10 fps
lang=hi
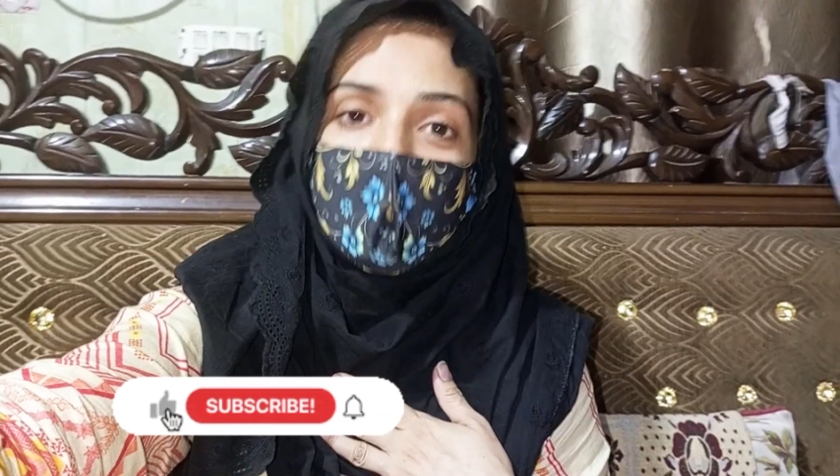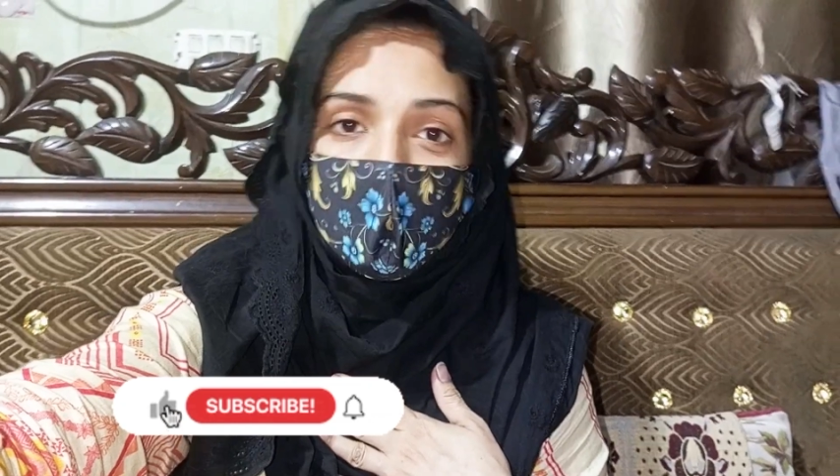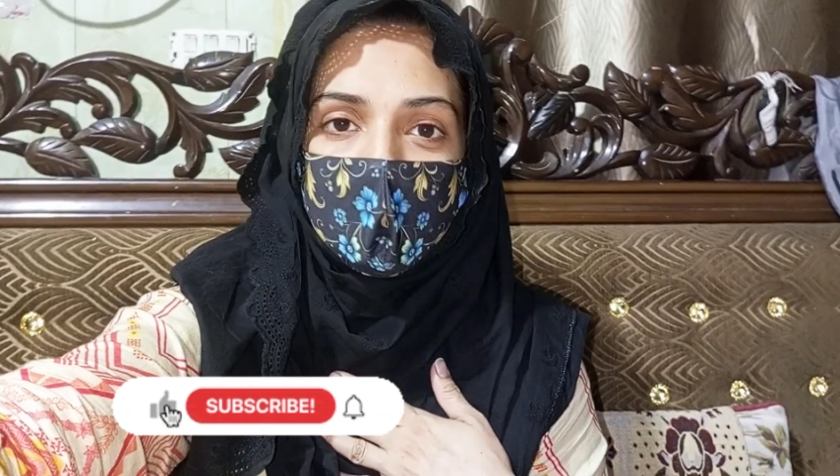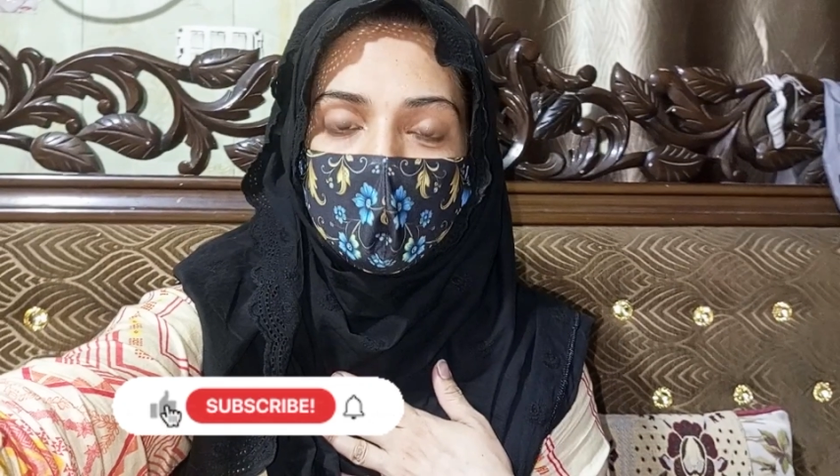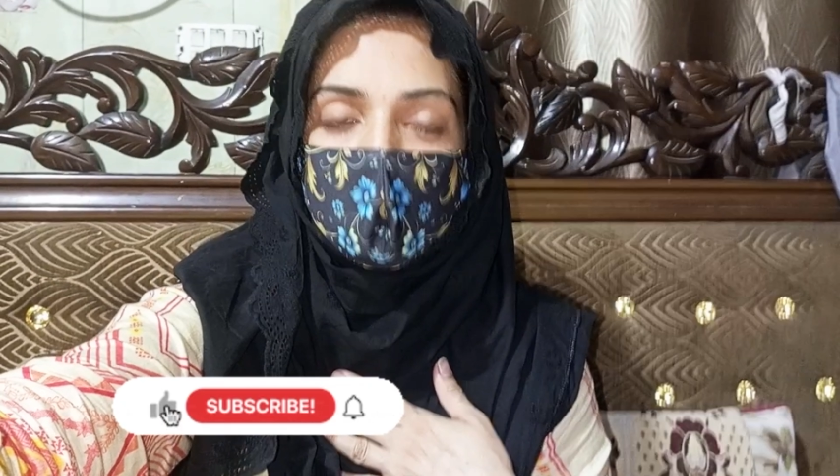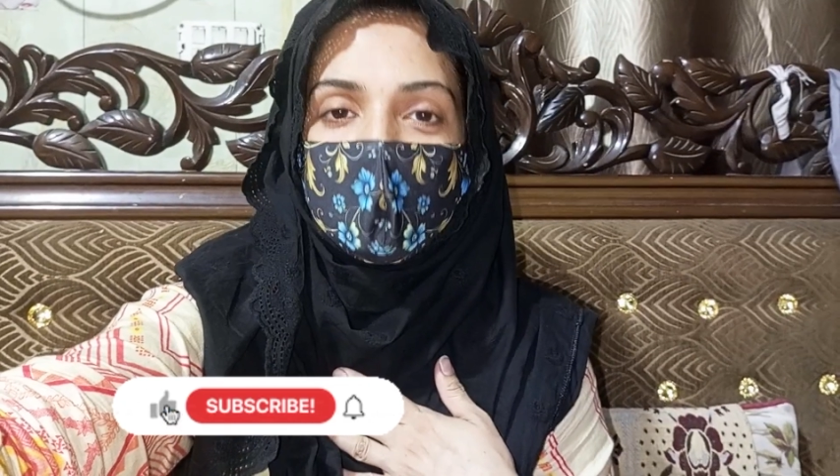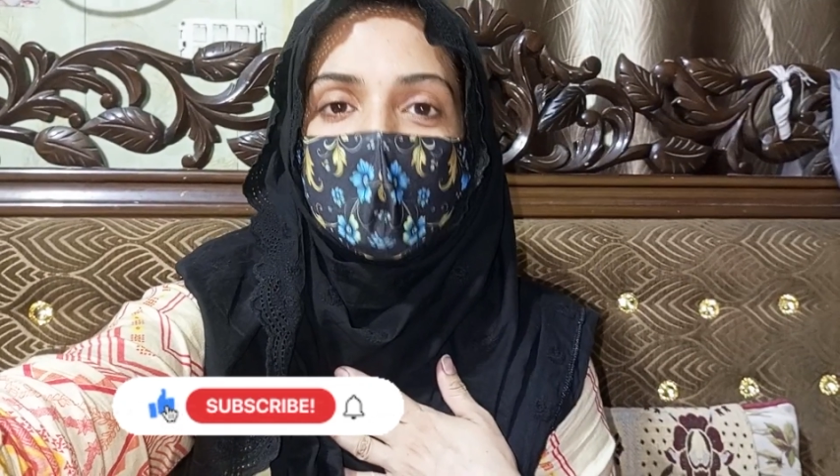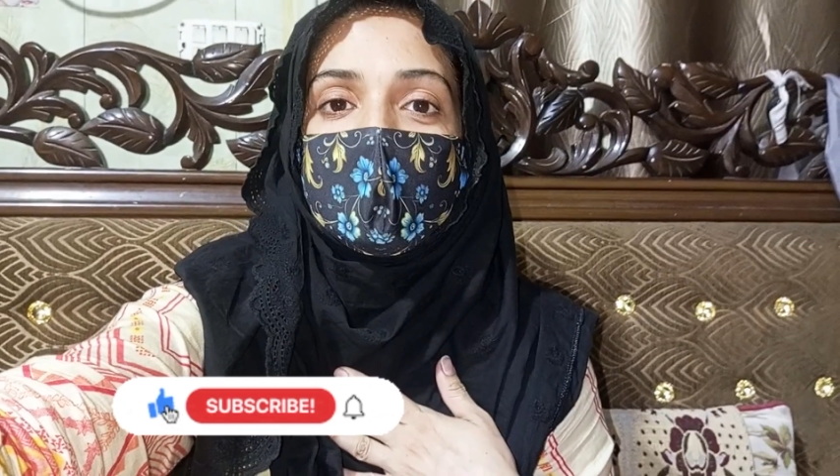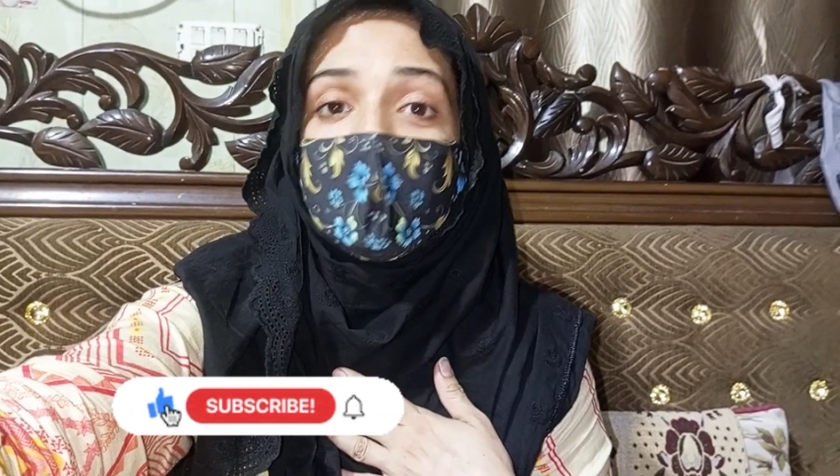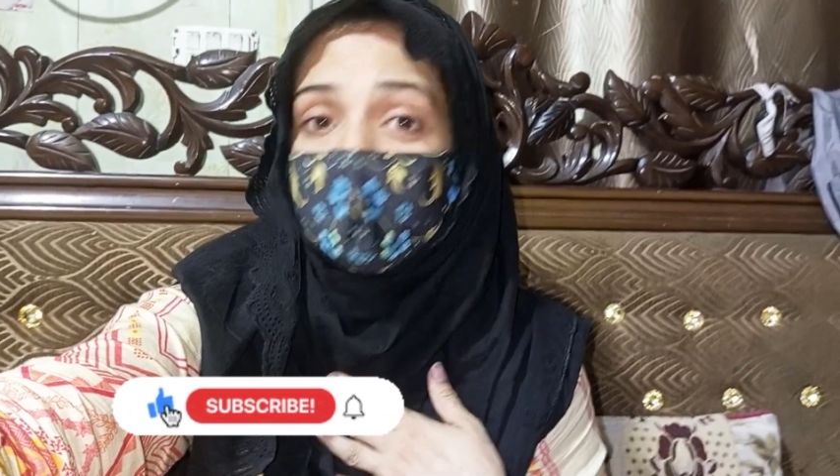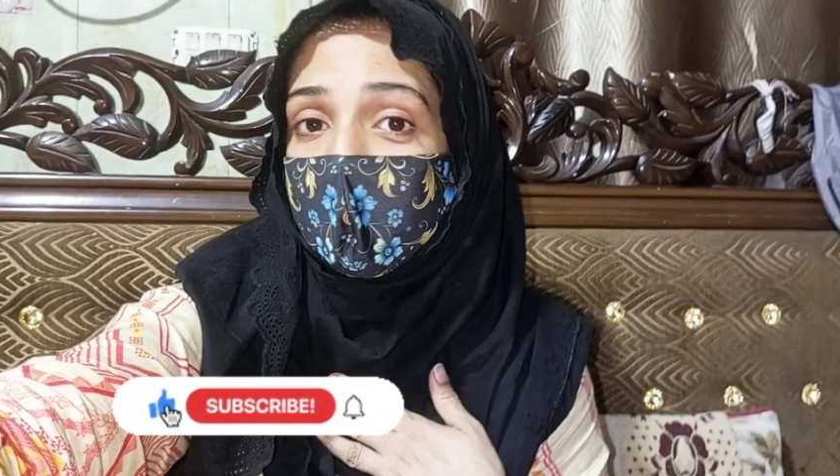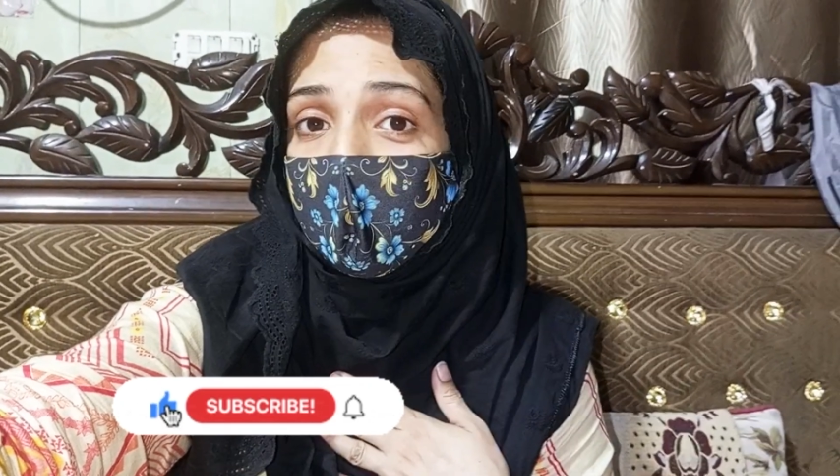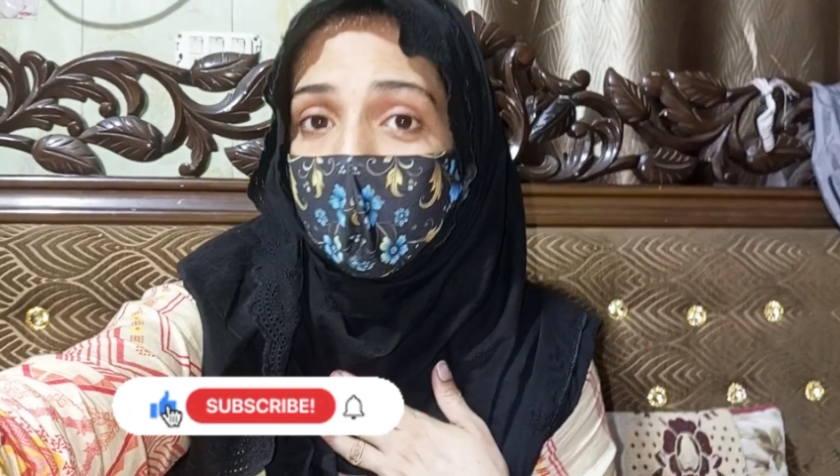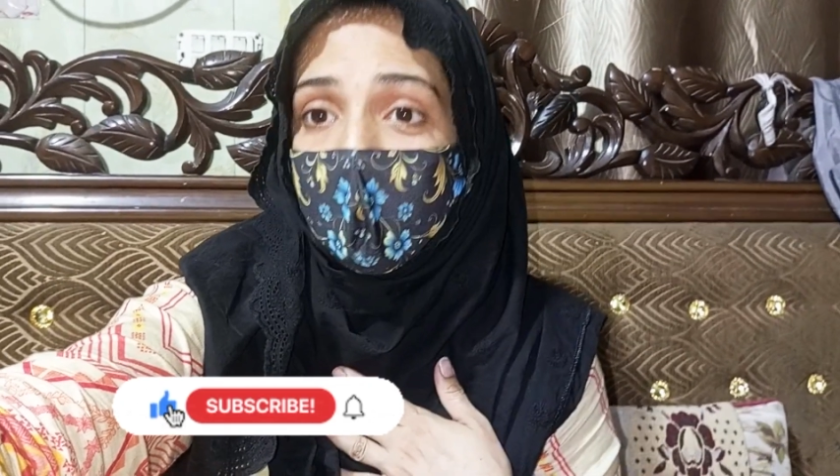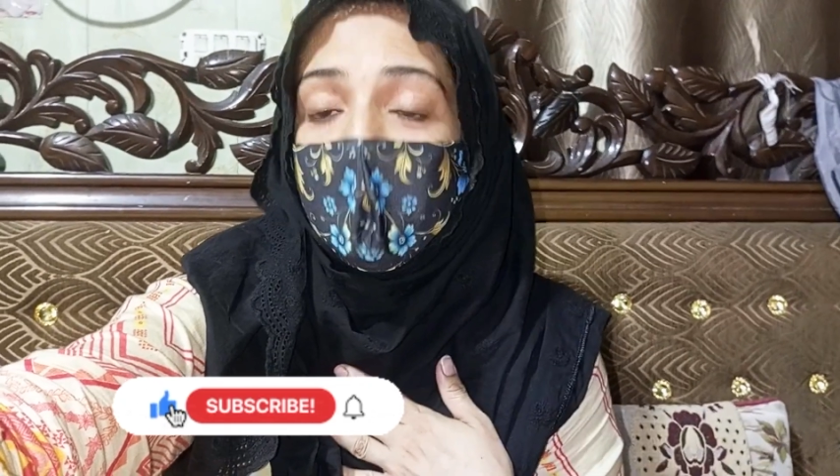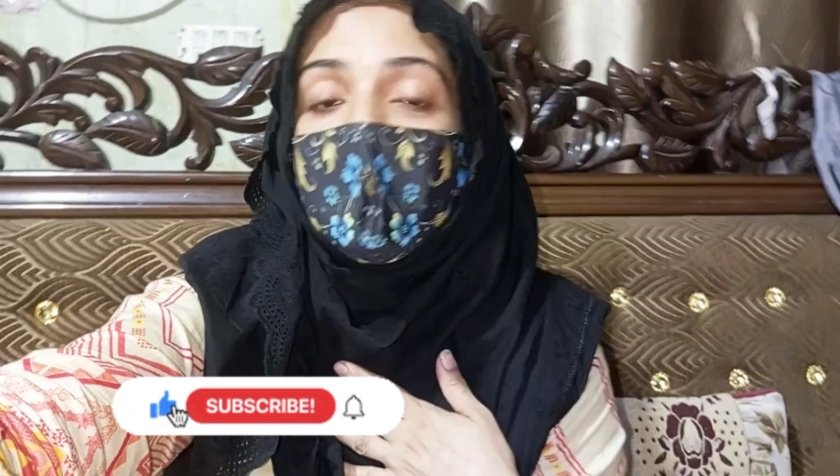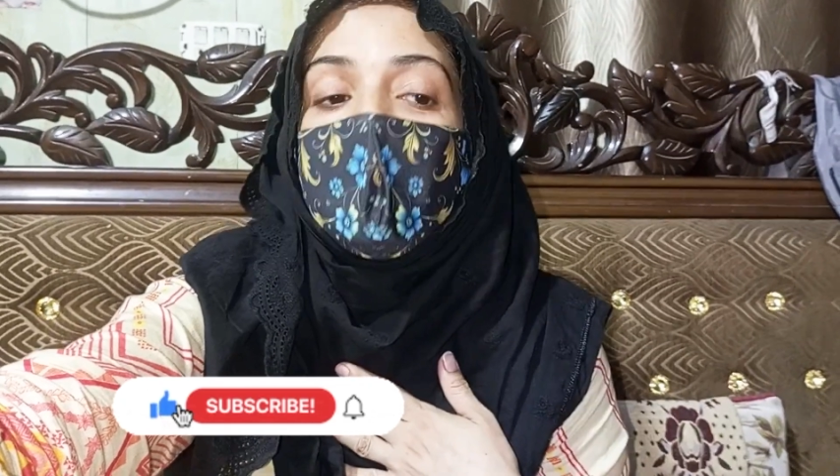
मेरे बच्चों की चीज़ें कैसी आई हैं